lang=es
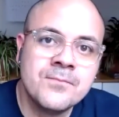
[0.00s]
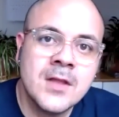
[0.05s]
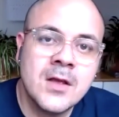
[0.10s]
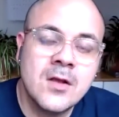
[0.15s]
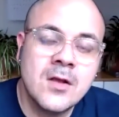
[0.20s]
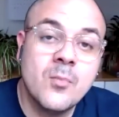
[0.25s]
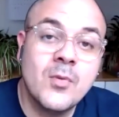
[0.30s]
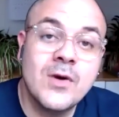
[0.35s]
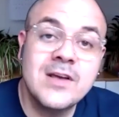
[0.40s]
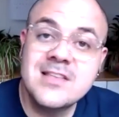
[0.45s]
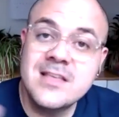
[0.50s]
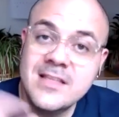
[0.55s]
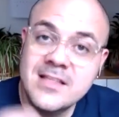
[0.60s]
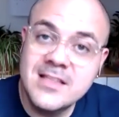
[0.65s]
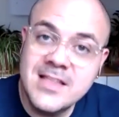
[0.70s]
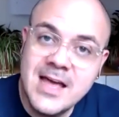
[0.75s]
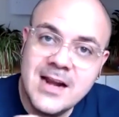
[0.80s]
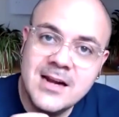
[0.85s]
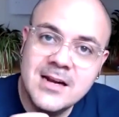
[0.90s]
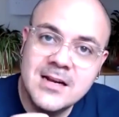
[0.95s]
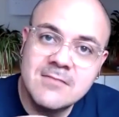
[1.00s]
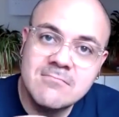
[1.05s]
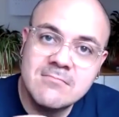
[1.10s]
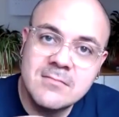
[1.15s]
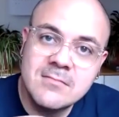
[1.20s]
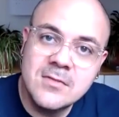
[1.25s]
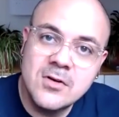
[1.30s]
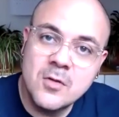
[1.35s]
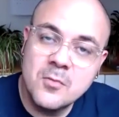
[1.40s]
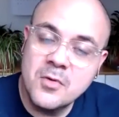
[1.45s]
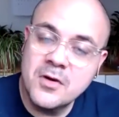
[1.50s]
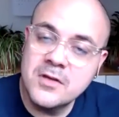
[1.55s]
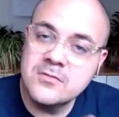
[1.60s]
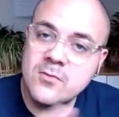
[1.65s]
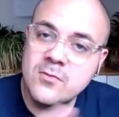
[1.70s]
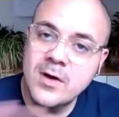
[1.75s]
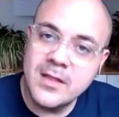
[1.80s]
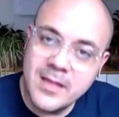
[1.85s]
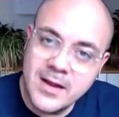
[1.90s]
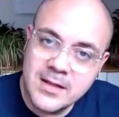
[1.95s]
lo puedes editar, lo puedes
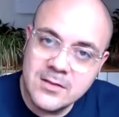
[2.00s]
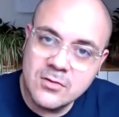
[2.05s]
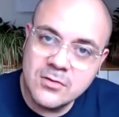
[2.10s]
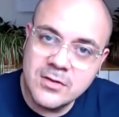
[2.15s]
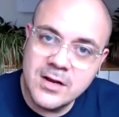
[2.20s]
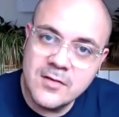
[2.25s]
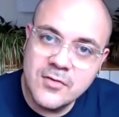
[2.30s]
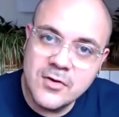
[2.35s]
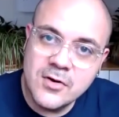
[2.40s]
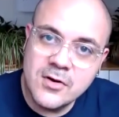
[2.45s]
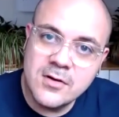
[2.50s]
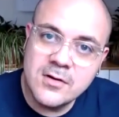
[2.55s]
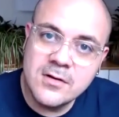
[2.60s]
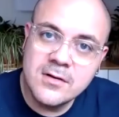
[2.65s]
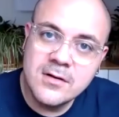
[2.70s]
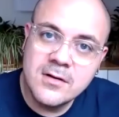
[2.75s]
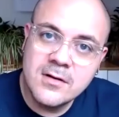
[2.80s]
guardar en tu teléfono